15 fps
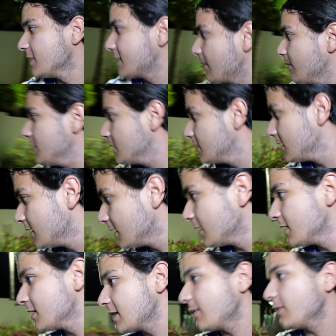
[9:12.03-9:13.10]
Samy
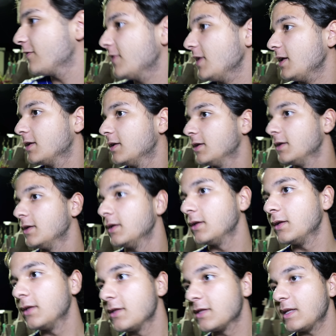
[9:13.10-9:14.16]
Samy, viens
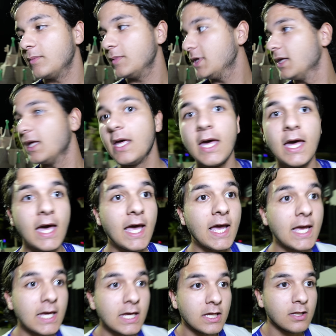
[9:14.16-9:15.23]
Samy
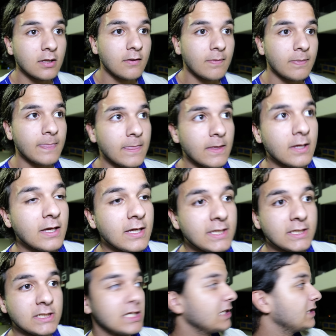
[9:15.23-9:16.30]
Eh
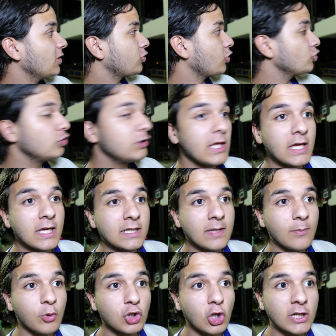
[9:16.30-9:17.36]
j'ai entendu des,
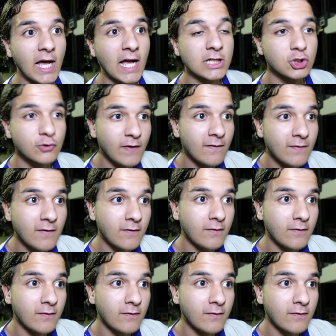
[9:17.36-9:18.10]
bruits dans le garage, viens, viens,